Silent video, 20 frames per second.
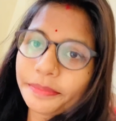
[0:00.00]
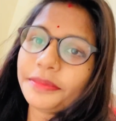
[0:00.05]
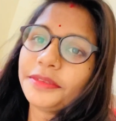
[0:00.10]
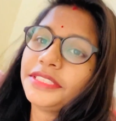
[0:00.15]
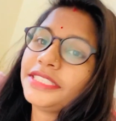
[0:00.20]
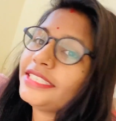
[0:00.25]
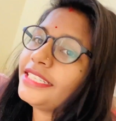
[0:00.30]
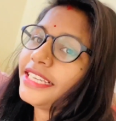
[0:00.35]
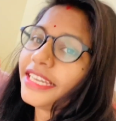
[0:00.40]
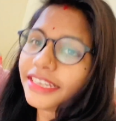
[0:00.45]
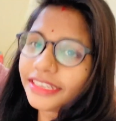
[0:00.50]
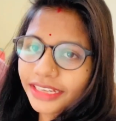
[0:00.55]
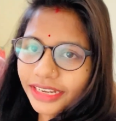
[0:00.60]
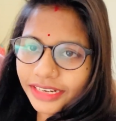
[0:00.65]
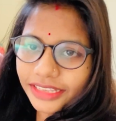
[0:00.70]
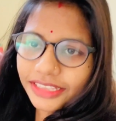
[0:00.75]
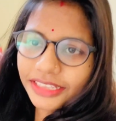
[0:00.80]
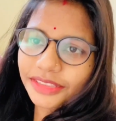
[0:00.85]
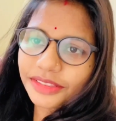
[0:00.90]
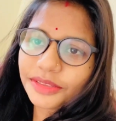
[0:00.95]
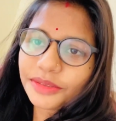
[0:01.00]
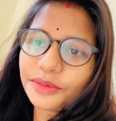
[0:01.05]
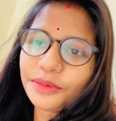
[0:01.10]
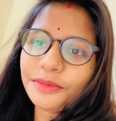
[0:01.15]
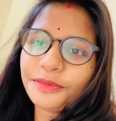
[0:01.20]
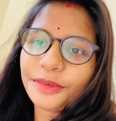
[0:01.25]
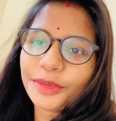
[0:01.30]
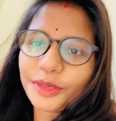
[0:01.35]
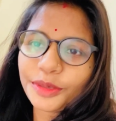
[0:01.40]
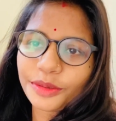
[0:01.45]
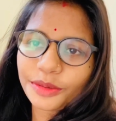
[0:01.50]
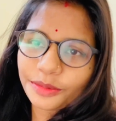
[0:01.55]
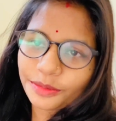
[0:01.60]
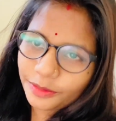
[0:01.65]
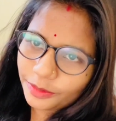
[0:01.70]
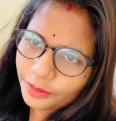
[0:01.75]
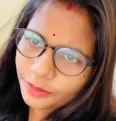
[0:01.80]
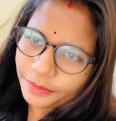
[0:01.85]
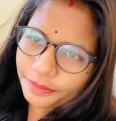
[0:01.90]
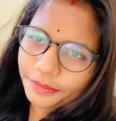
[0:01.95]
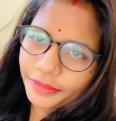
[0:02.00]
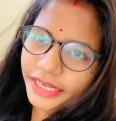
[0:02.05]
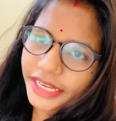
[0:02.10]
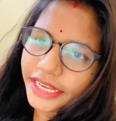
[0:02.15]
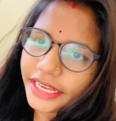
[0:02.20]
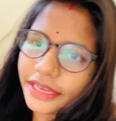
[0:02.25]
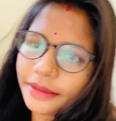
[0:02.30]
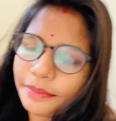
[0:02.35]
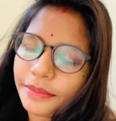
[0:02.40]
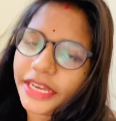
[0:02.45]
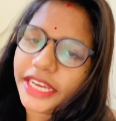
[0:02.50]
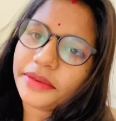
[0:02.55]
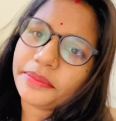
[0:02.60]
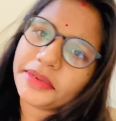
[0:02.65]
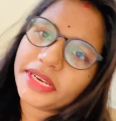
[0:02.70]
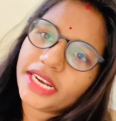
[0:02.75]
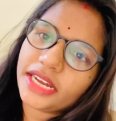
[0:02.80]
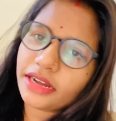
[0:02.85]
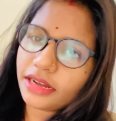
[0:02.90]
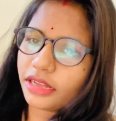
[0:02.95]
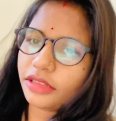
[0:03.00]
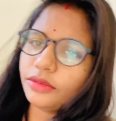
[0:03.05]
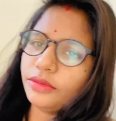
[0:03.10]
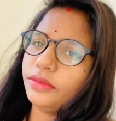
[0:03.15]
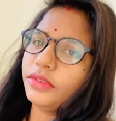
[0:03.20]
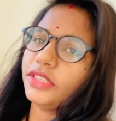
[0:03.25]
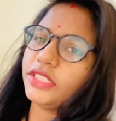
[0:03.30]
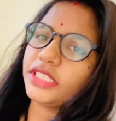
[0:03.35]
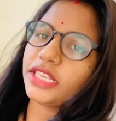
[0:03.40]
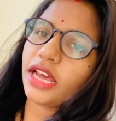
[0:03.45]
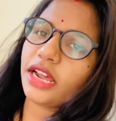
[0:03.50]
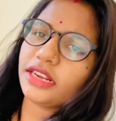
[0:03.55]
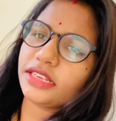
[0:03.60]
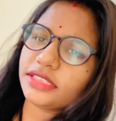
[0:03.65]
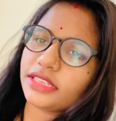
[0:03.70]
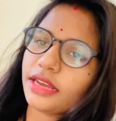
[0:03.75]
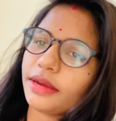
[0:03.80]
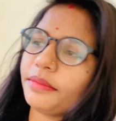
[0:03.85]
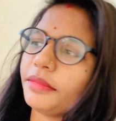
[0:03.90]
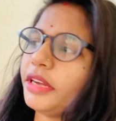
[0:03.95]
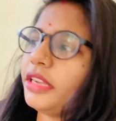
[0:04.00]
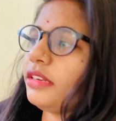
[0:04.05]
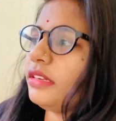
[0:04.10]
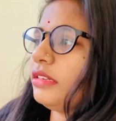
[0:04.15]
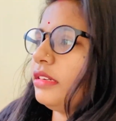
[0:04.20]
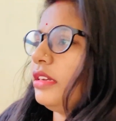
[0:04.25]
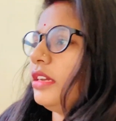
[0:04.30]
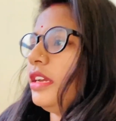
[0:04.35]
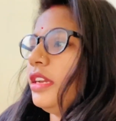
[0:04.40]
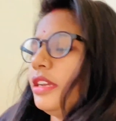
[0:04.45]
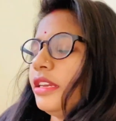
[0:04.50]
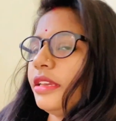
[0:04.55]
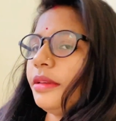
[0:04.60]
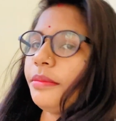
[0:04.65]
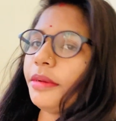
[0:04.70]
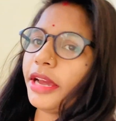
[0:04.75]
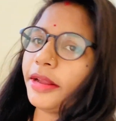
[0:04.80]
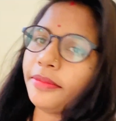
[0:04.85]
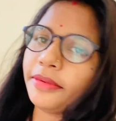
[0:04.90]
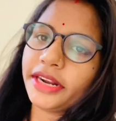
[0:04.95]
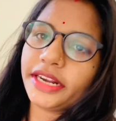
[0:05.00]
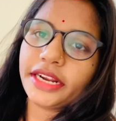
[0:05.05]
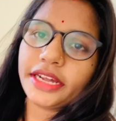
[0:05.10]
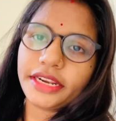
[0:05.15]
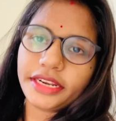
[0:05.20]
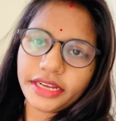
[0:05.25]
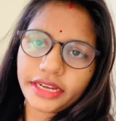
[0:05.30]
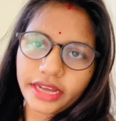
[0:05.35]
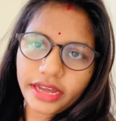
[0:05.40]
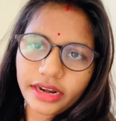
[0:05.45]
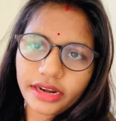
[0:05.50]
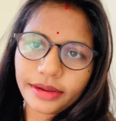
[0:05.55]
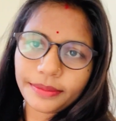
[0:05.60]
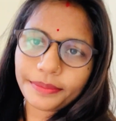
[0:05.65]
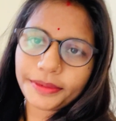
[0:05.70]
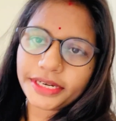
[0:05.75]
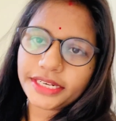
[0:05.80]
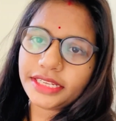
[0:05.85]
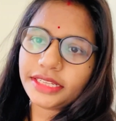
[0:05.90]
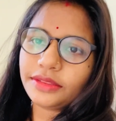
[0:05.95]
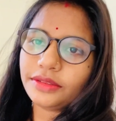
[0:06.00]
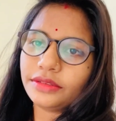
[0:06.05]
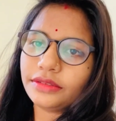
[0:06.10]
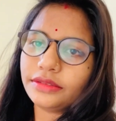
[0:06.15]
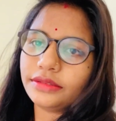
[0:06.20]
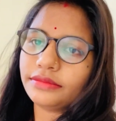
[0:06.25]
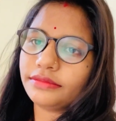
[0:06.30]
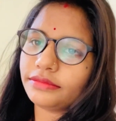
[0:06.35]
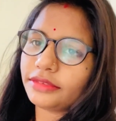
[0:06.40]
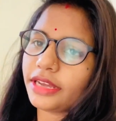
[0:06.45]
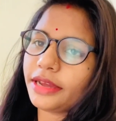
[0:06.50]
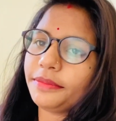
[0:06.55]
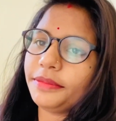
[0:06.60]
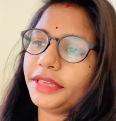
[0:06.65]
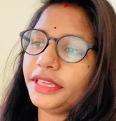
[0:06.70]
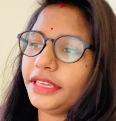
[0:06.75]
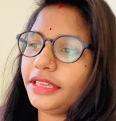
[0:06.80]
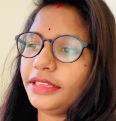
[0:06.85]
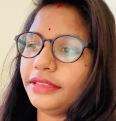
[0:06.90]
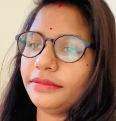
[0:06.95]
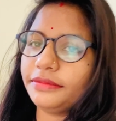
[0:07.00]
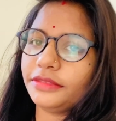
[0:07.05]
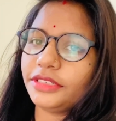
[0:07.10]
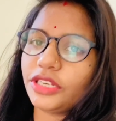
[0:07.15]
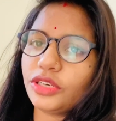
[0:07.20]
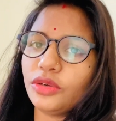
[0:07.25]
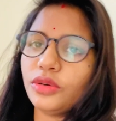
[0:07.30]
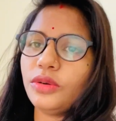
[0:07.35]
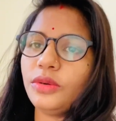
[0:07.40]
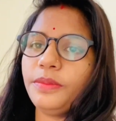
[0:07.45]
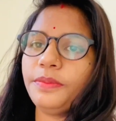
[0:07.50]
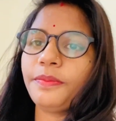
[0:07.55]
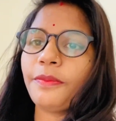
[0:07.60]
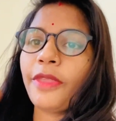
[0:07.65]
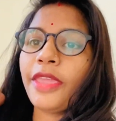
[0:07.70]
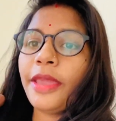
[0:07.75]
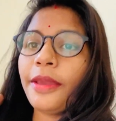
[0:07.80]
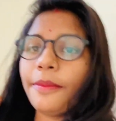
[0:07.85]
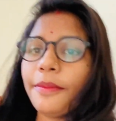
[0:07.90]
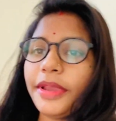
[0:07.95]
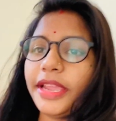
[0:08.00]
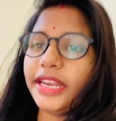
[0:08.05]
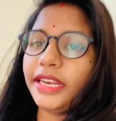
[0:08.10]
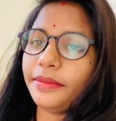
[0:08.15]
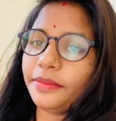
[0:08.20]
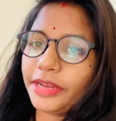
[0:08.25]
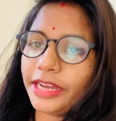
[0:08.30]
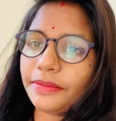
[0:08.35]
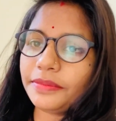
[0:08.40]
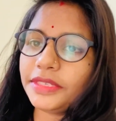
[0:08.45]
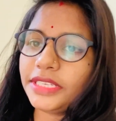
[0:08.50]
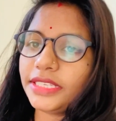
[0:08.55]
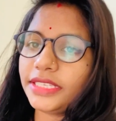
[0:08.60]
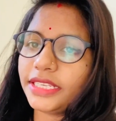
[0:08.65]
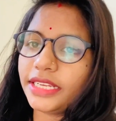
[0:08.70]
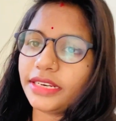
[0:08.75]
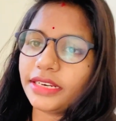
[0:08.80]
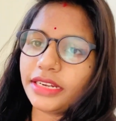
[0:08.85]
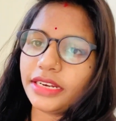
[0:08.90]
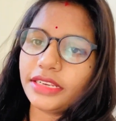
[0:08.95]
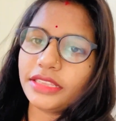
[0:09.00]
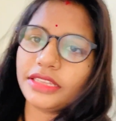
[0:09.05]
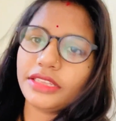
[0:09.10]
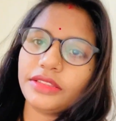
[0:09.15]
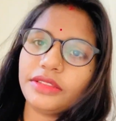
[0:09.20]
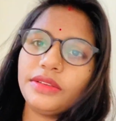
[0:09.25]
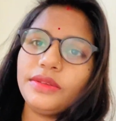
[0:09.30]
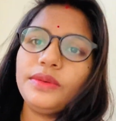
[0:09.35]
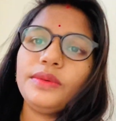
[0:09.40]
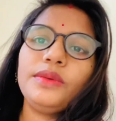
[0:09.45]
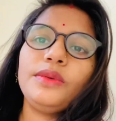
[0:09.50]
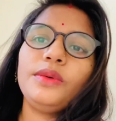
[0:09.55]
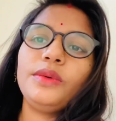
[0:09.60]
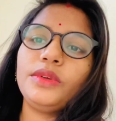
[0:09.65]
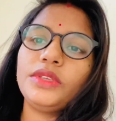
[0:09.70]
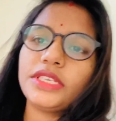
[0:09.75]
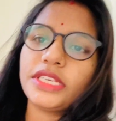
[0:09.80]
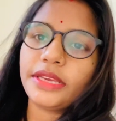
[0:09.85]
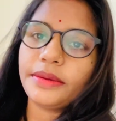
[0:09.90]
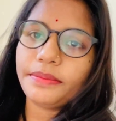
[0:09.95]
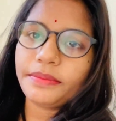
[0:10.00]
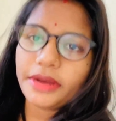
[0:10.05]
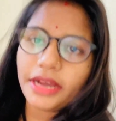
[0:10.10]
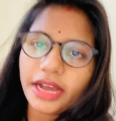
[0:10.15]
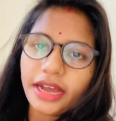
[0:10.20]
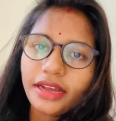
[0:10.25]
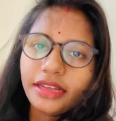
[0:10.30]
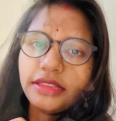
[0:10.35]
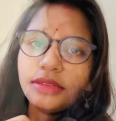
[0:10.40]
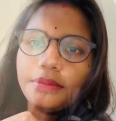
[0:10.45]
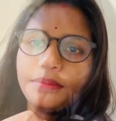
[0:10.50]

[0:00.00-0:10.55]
शेयर कर देती हूँ फिर वो मैं बैग में लगा दूंगी सारा सामान कि बार बार ना निकालना पड़े तो अभी चलो पहले मैं आपसे शेयर कर देती हूँ उसके बाद